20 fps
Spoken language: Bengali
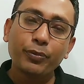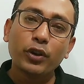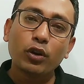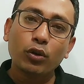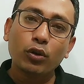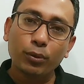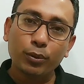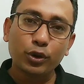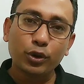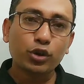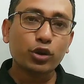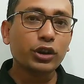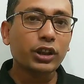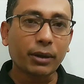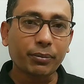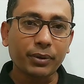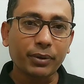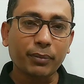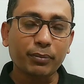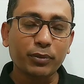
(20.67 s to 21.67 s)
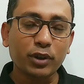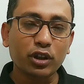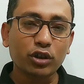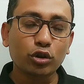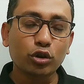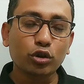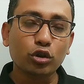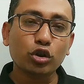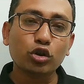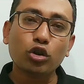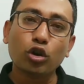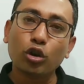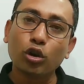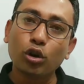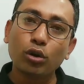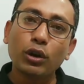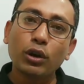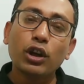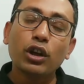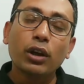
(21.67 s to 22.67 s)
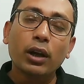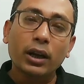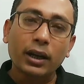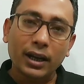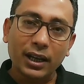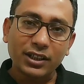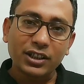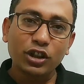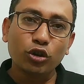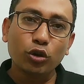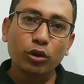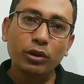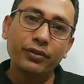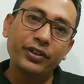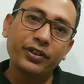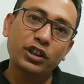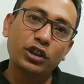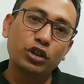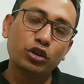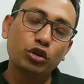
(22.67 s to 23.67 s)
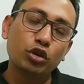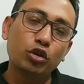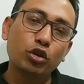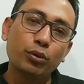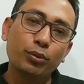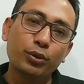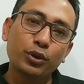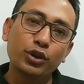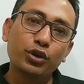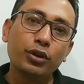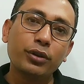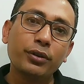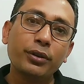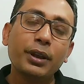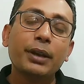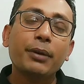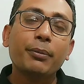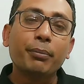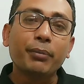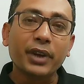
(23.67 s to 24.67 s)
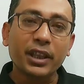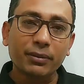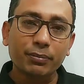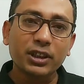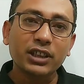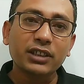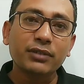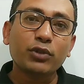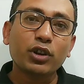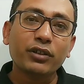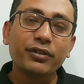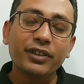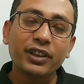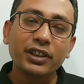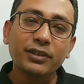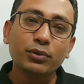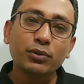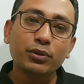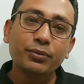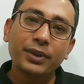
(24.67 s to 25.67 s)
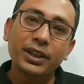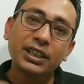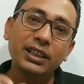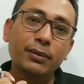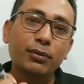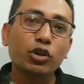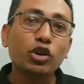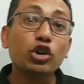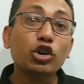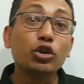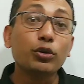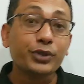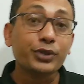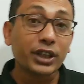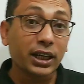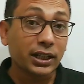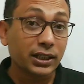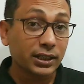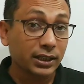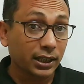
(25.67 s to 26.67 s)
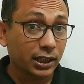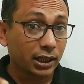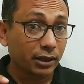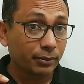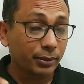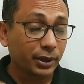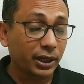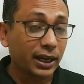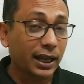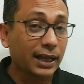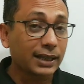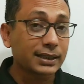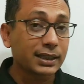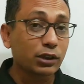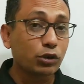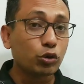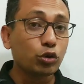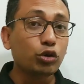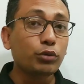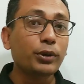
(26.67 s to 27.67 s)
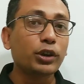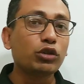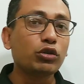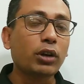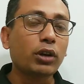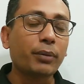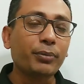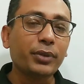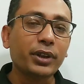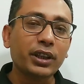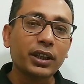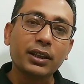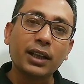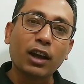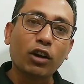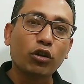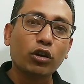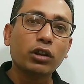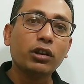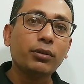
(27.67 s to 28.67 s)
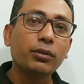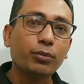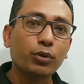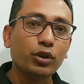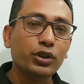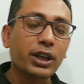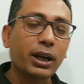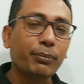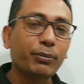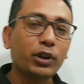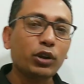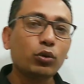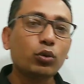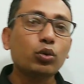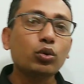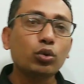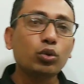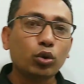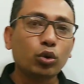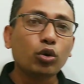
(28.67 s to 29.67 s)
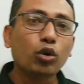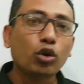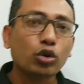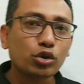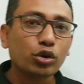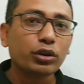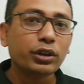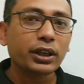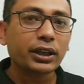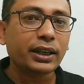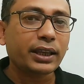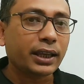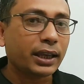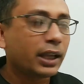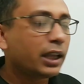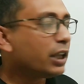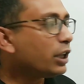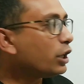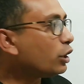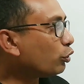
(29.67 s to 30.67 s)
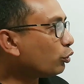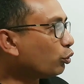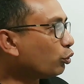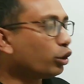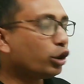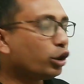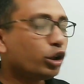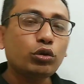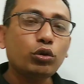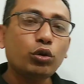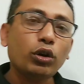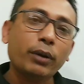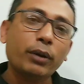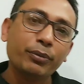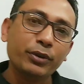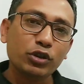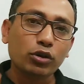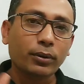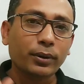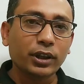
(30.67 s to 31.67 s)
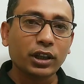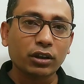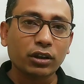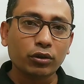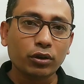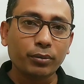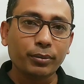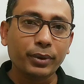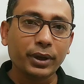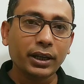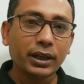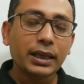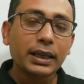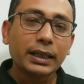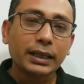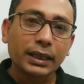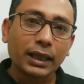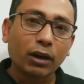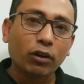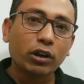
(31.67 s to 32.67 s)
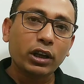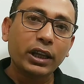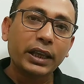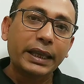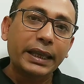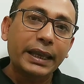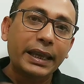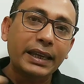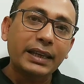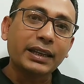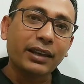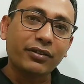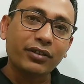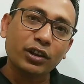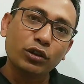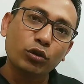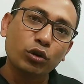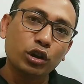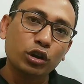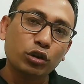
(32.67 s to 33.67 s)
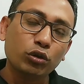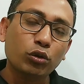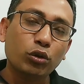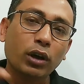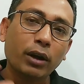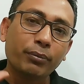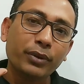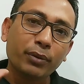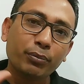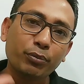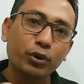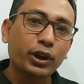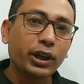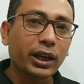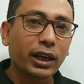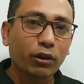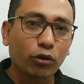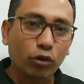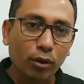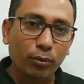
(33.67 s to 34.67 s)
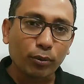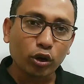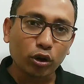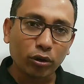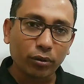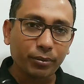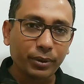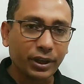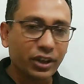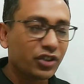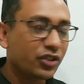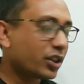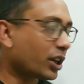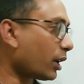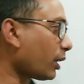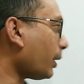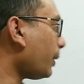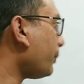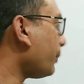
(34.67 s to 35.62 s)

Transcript: অবশ্যই থাকবে আপনাদের জন্য সকল ক্লাসের নোটিফিকেশনের জন্য অবশ্যই ম্যাথ ম্যাজিক পয়েন্ট ফেসবুক পেজ এবং ইউটিউব চ্যানেলের সাথে থাকবেন আজকে শুধুমাত্র আপনাদের ধারণা দিব যে আপনি কোন কোন অংশ থেকে গণিতগুলো আপনি সমাধান করবেন তাহলে এই টাইপের গণিতগুলো আপনার পরীক্ষায় কমন হবে ইনশাল্লাহ